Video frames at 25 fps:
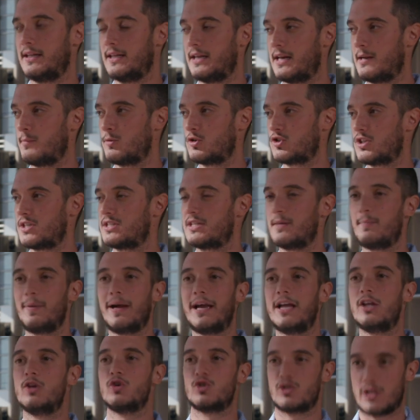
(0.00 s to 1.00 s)
que diéramos ese
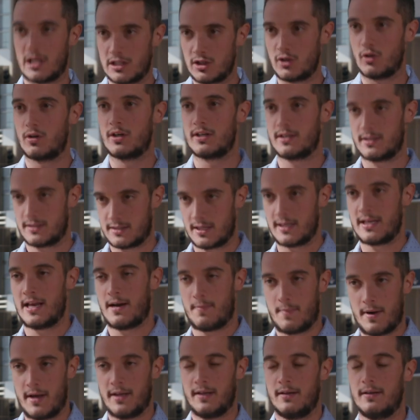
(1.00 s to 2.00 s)
pequeño salto que se
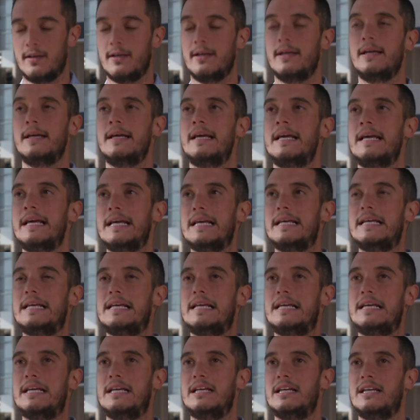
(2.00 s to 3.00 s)
llama,
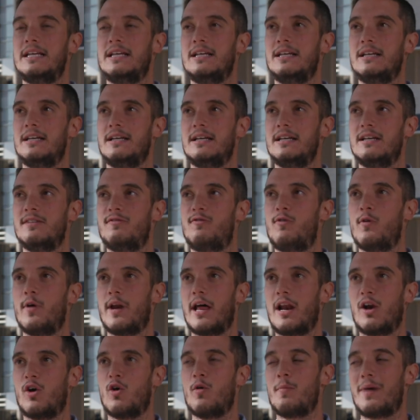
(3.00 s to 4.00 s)
y,
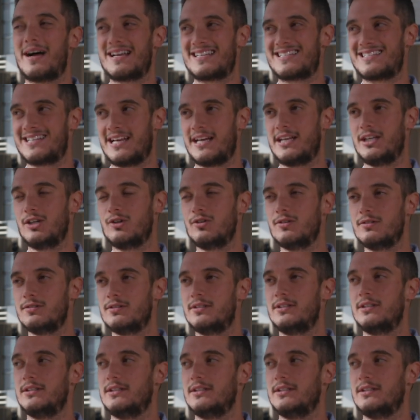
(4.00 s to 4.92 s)
fuera algo más serio,